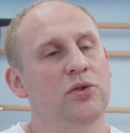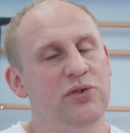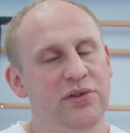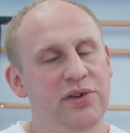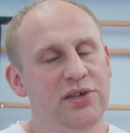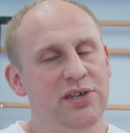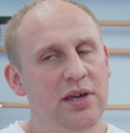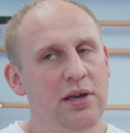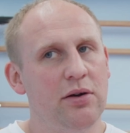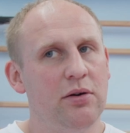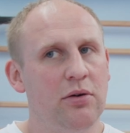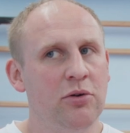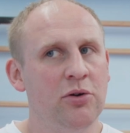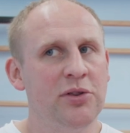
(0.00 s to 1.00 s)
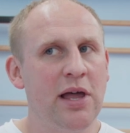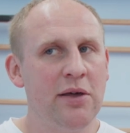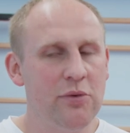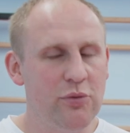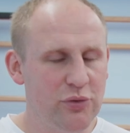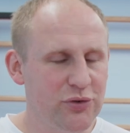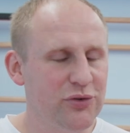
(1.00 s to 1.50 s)
Oczywiście
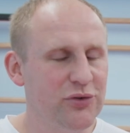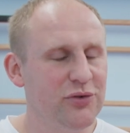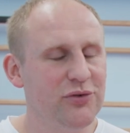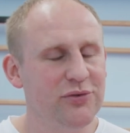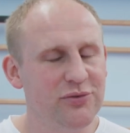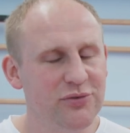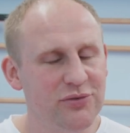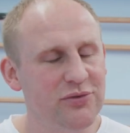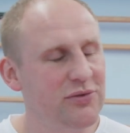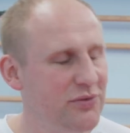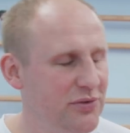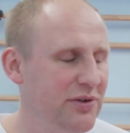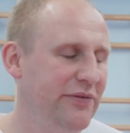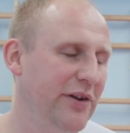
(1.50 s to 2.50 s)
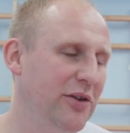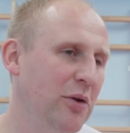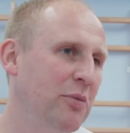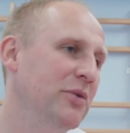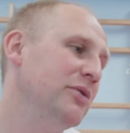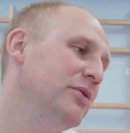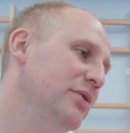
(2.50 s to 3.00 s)
oglądałem już, już, już
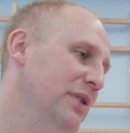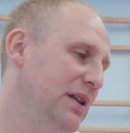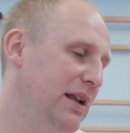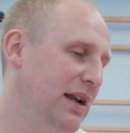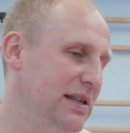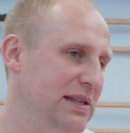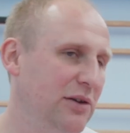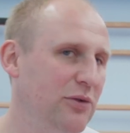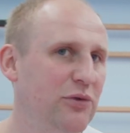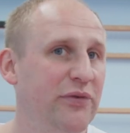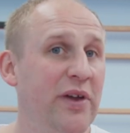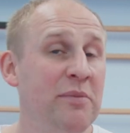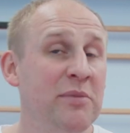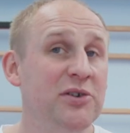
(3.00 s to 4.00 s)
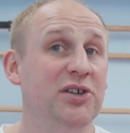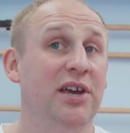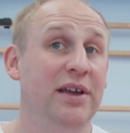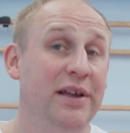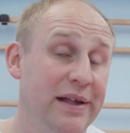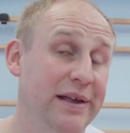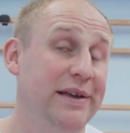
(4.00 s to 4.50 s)
wiadomo teraz, jak już wiemy,
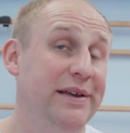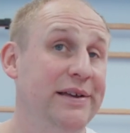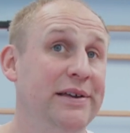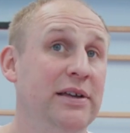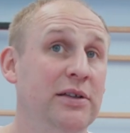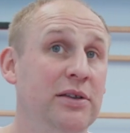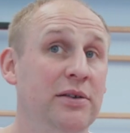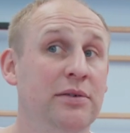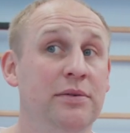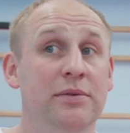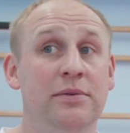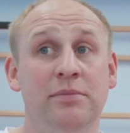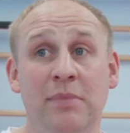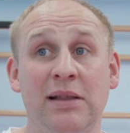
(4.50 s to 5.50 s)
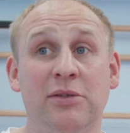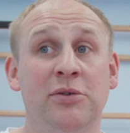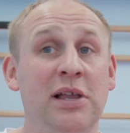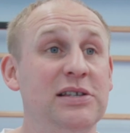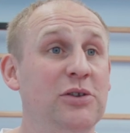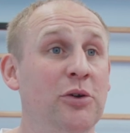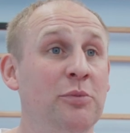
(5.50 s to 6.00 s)
że y, ma to
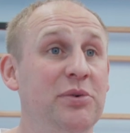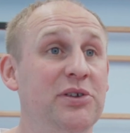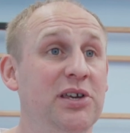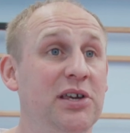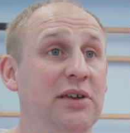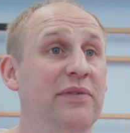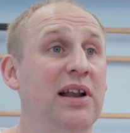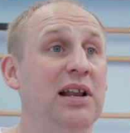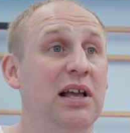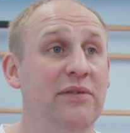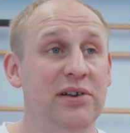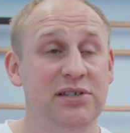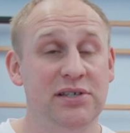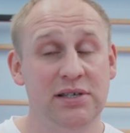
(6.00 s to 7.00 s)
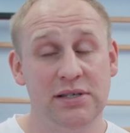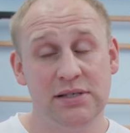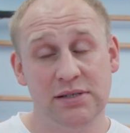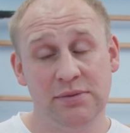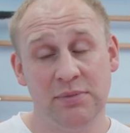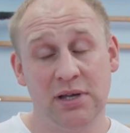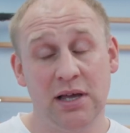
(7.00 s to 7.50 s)
nastąpić jej walka właśnie
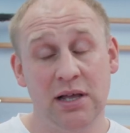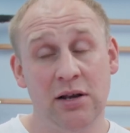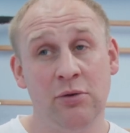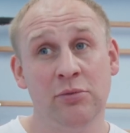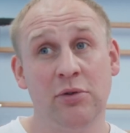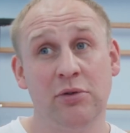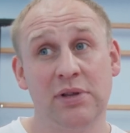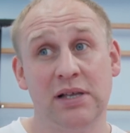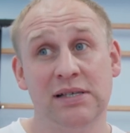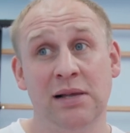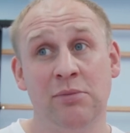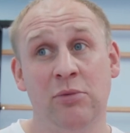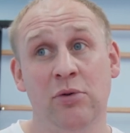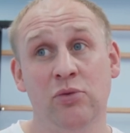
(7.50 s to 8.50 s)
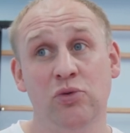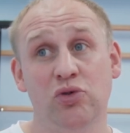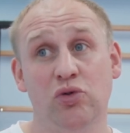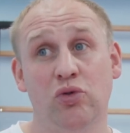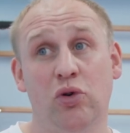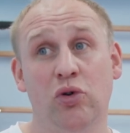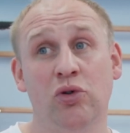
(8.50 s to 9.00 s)
z Mikaelą, to tak samo
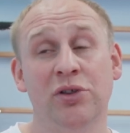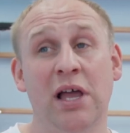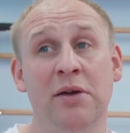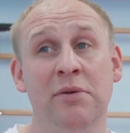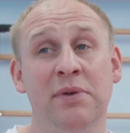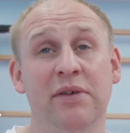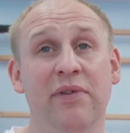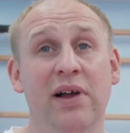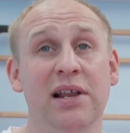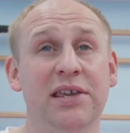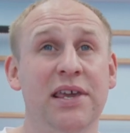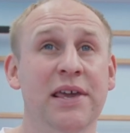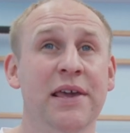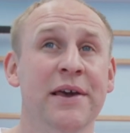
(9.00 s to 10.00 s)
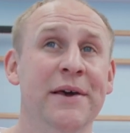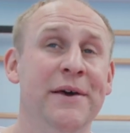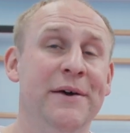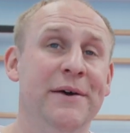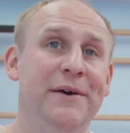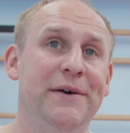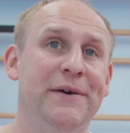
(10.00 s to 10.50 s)
już oglądałem jej walki.
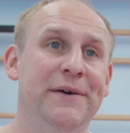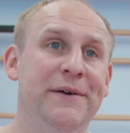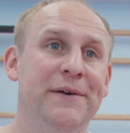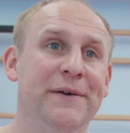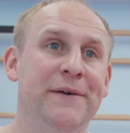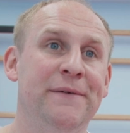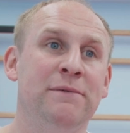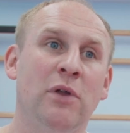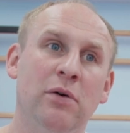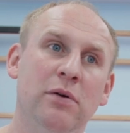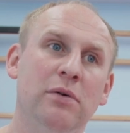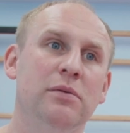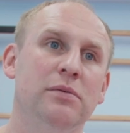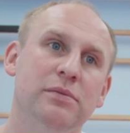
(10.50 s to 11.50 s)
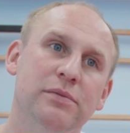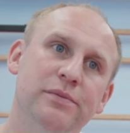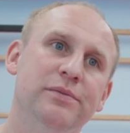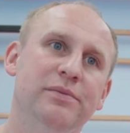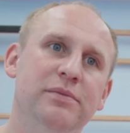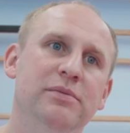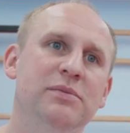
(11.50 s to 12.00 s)
Y, no,
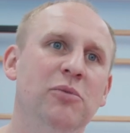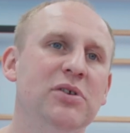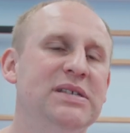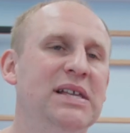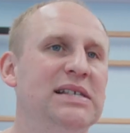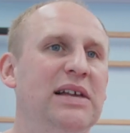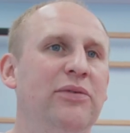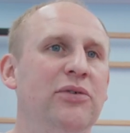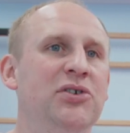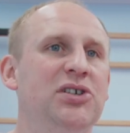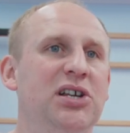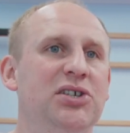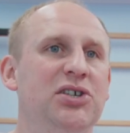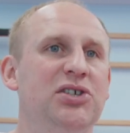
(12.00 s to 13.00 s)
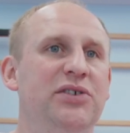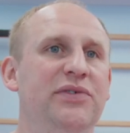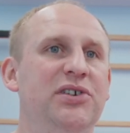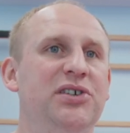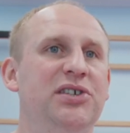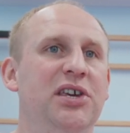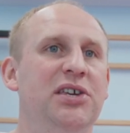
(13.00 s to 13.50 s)
mocna zawodniczka
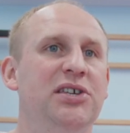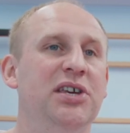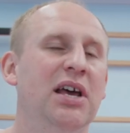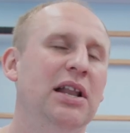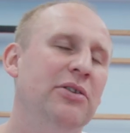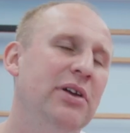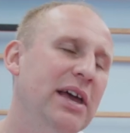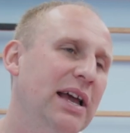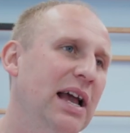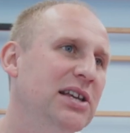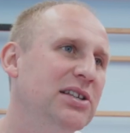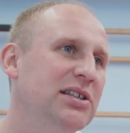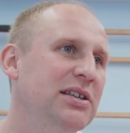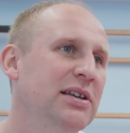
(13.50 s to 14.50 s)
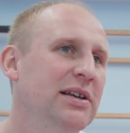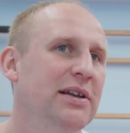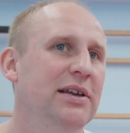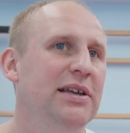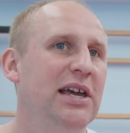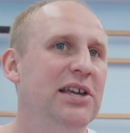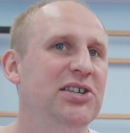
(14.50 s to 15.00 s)
rzeczywiście idzie, ale no, jak każdy,
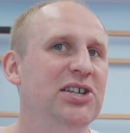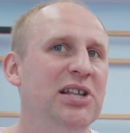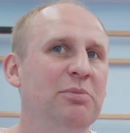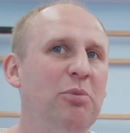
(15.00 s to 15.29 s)
jak gdzieś